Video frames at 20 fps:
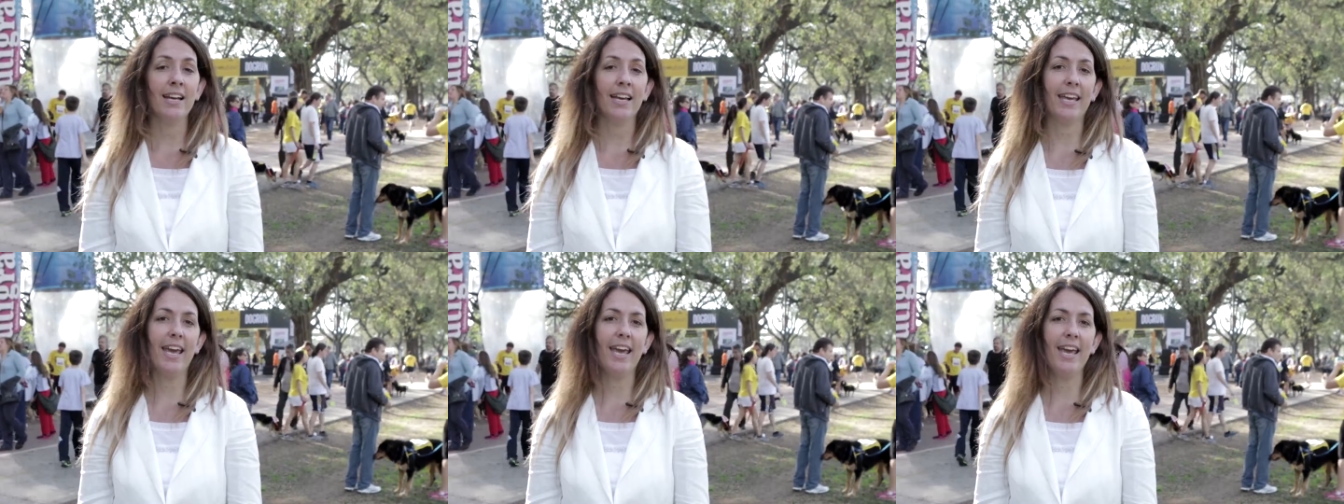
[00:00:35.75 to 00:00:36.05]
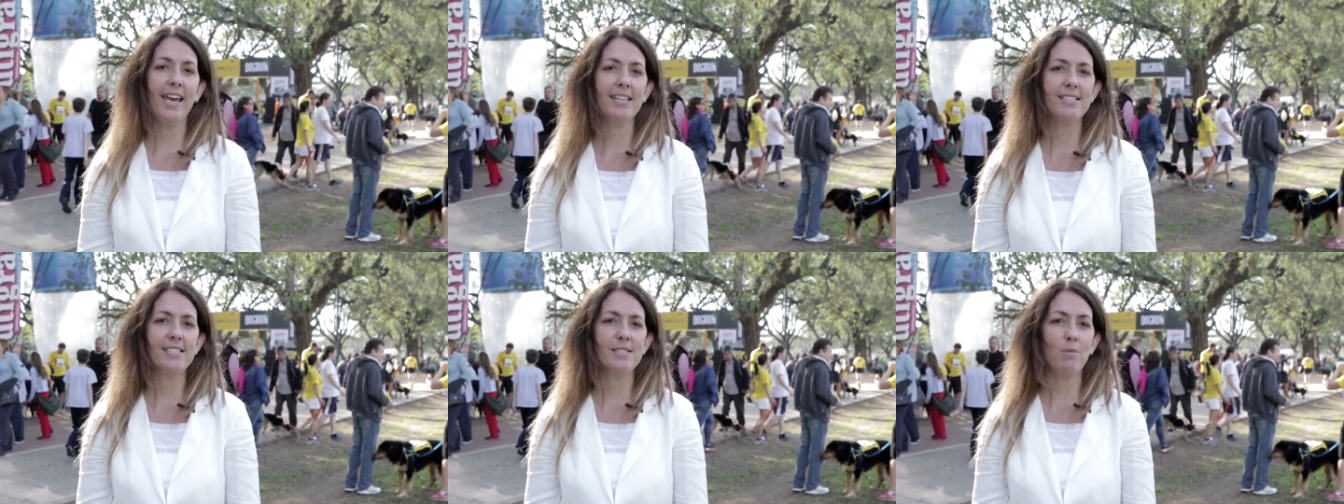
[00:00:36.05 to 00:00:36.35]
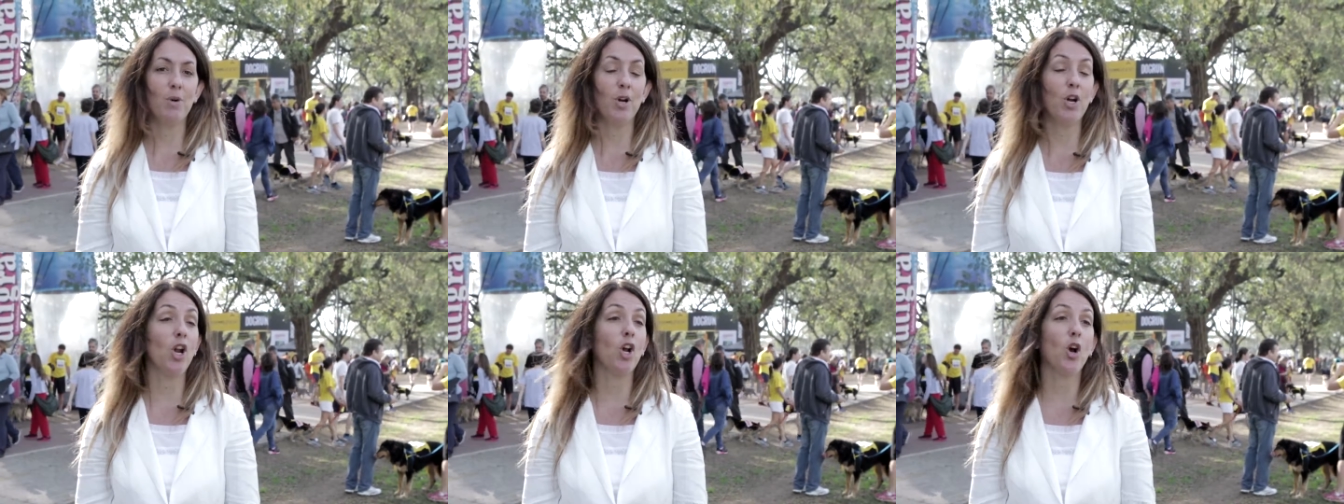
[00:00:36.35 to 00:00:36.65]
que es
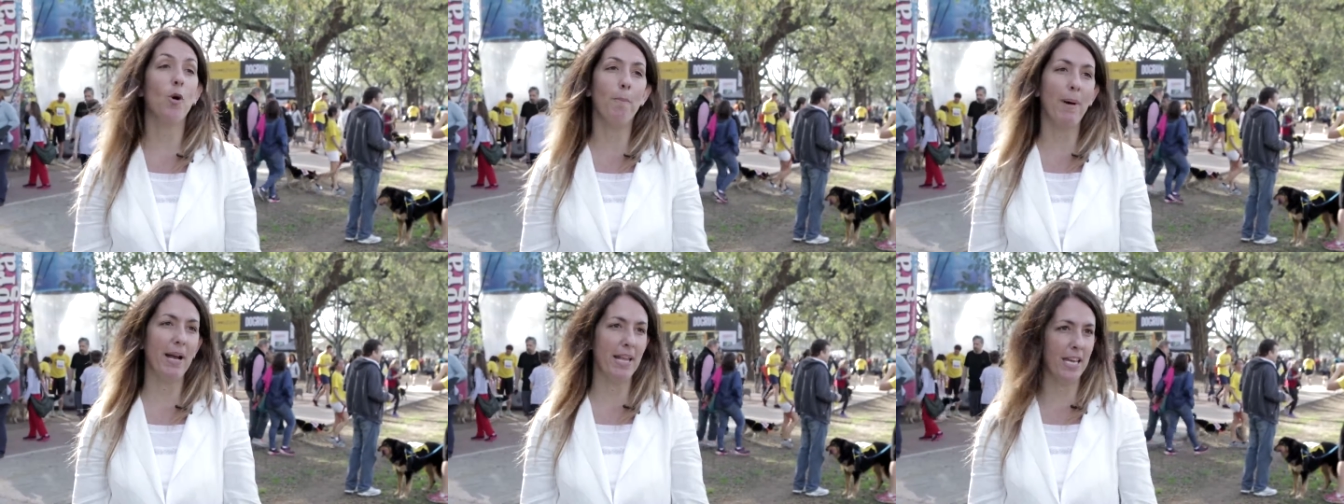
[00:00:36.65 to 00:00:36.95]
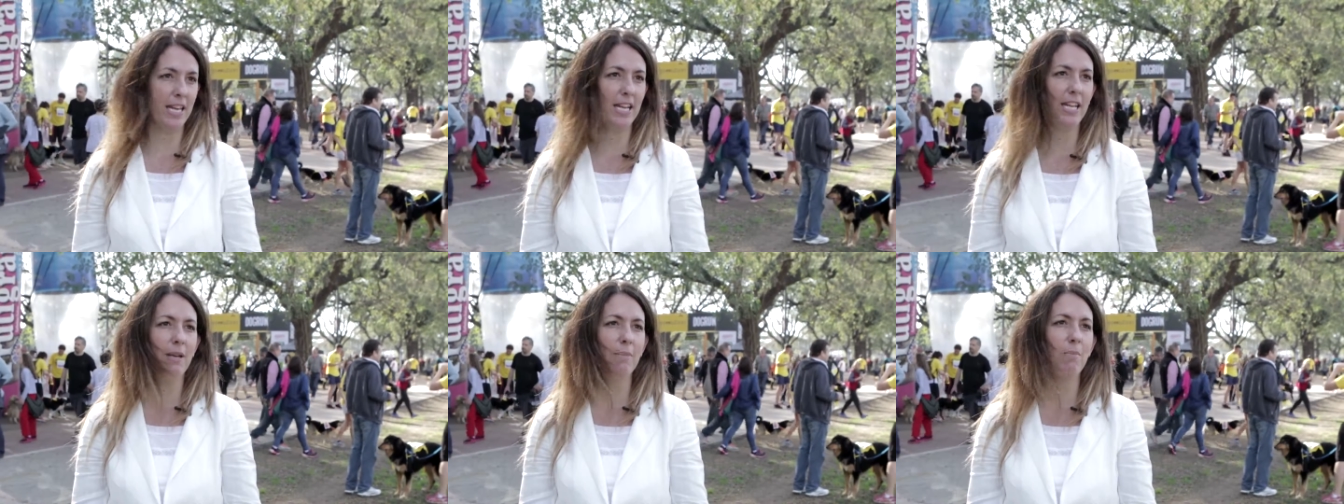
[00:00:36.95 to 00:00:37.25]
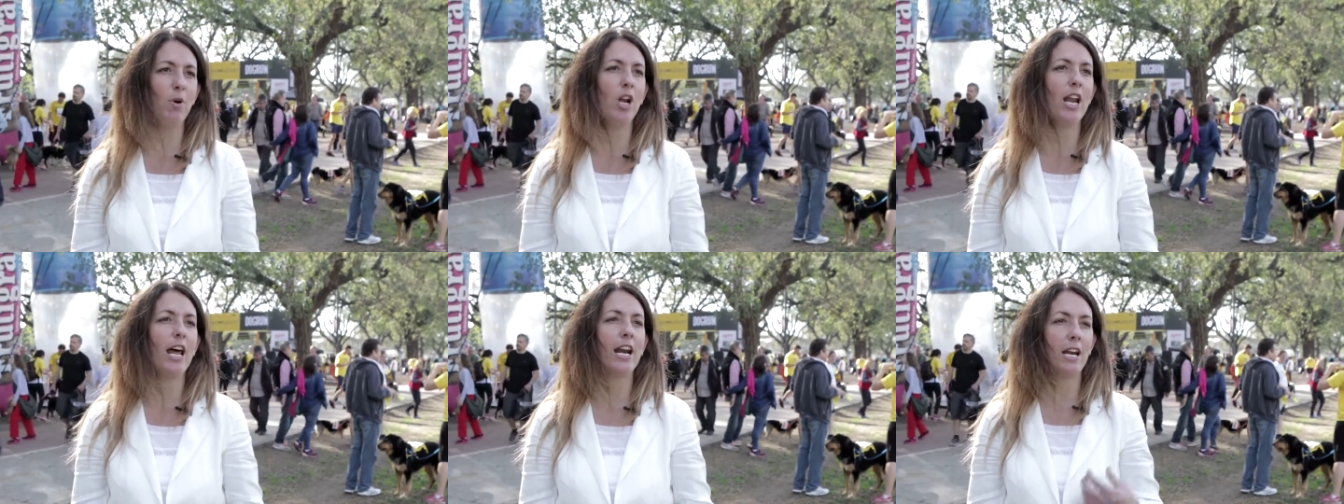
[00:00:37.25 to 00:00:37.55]
bueno, el
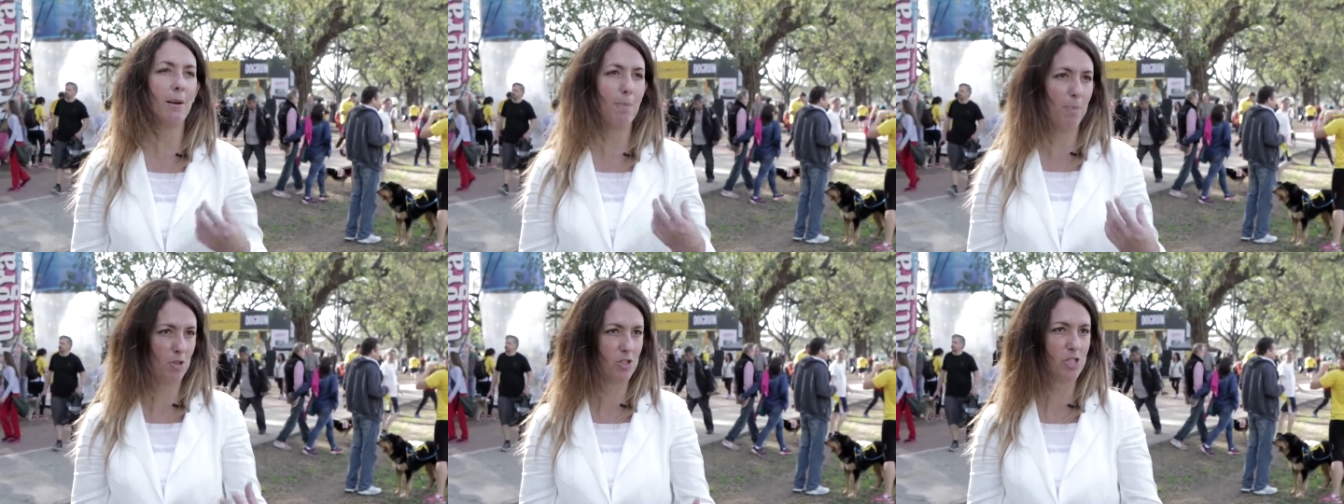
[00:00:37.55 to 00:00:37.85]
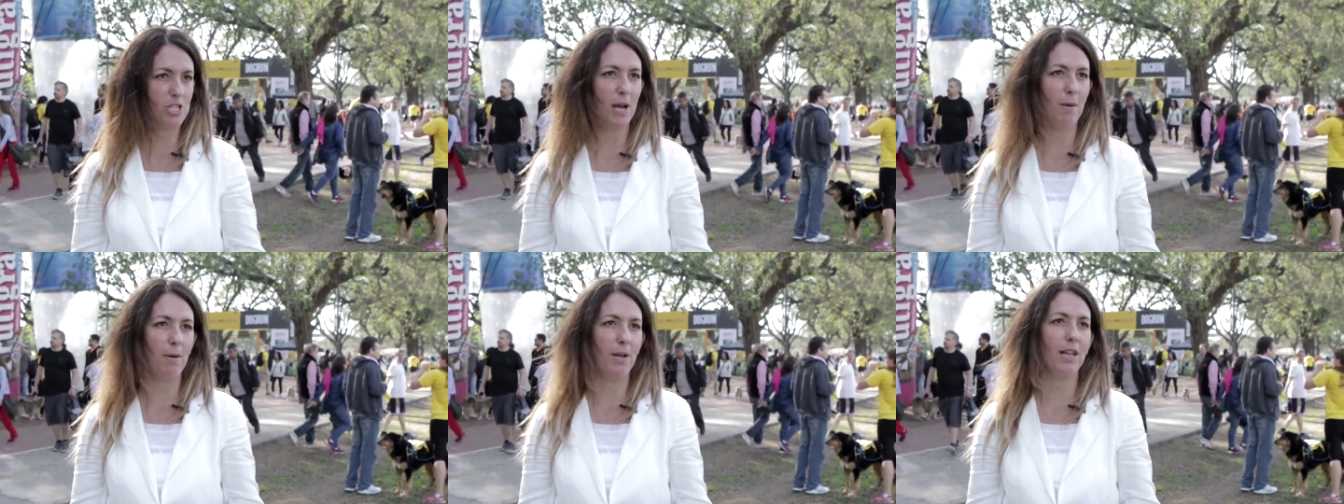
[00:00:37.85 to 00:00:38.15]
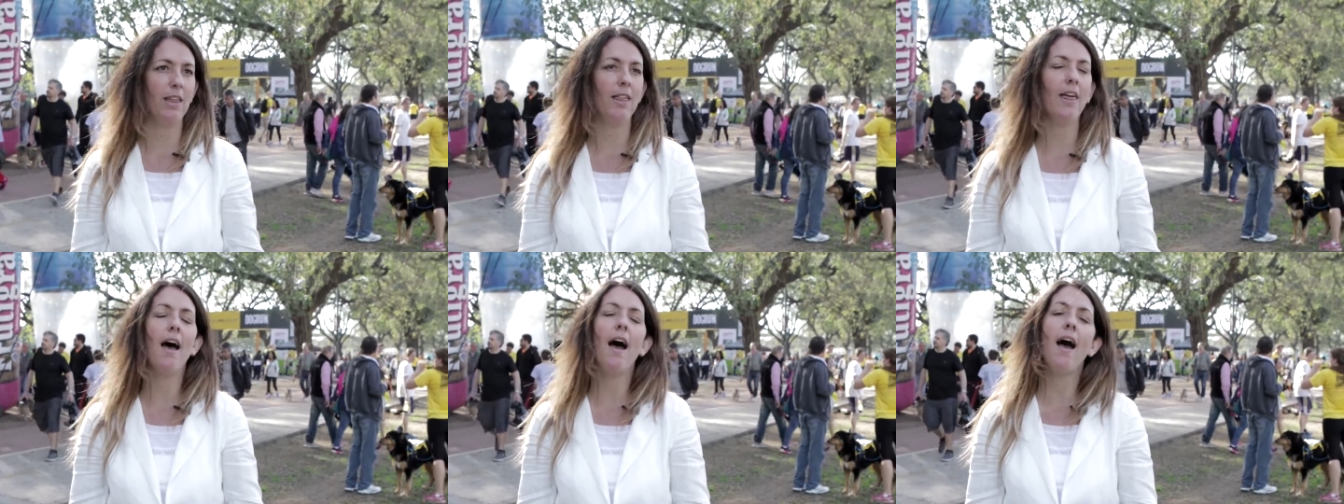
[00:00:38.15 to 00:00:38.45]
compañerismo, la
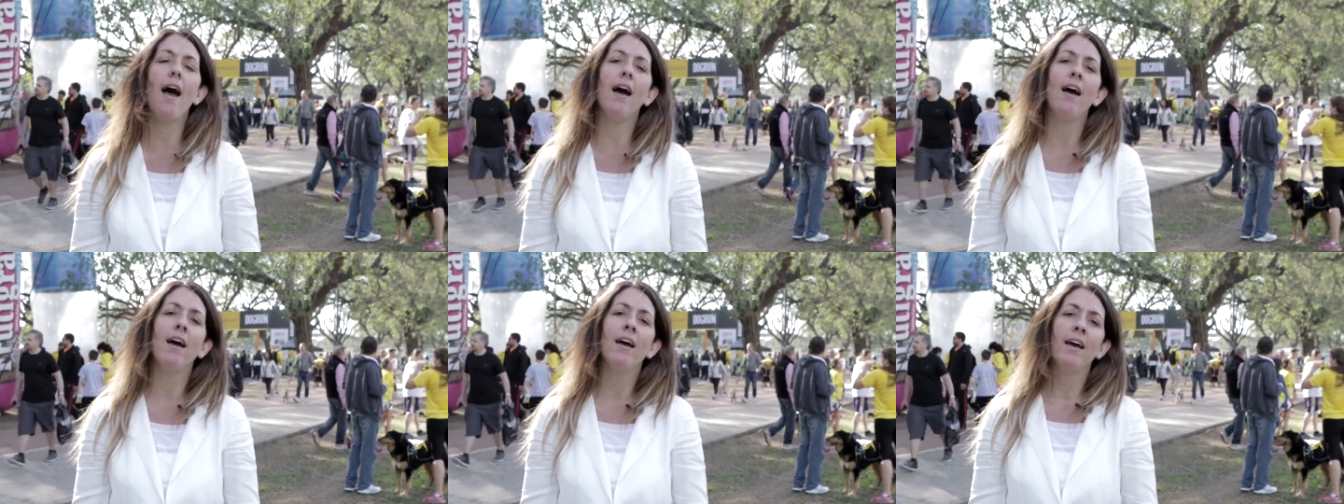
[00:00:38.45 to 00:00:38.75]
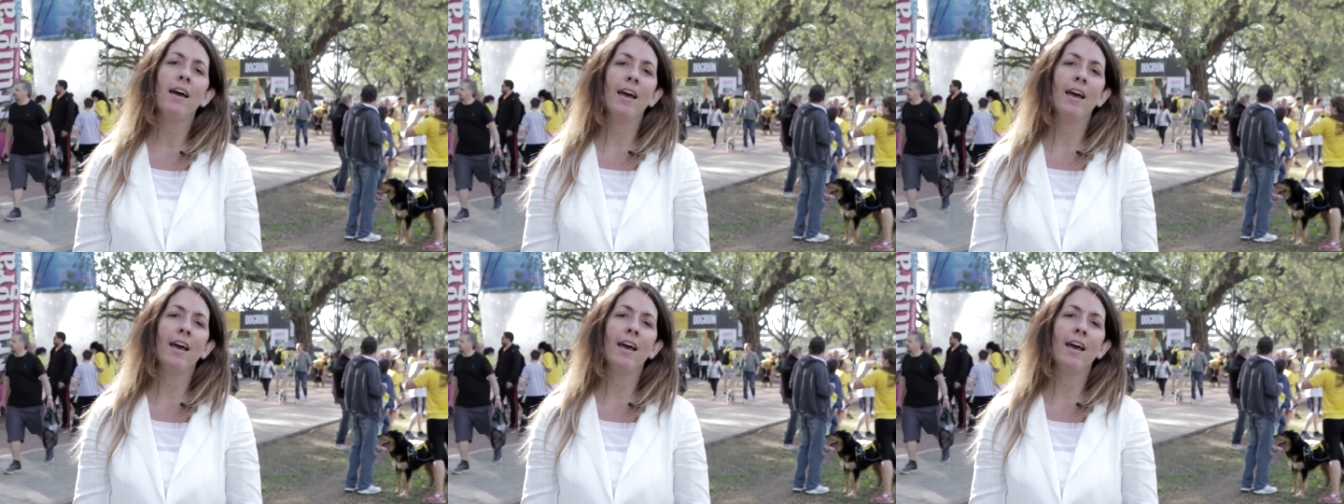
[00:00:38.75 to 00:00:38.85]
responsabilidad,